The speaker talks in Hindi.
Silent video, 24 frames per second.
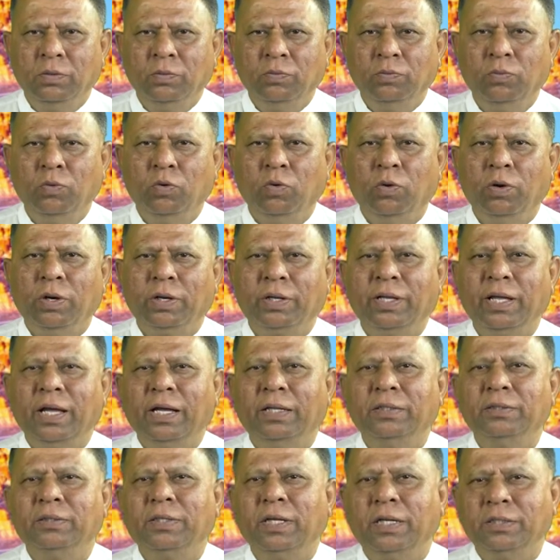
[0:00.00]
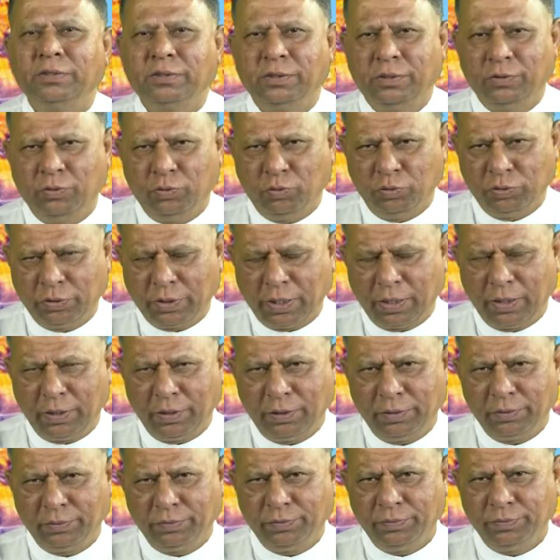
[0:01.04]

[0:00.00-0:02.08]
वो अज्ञानता से होता है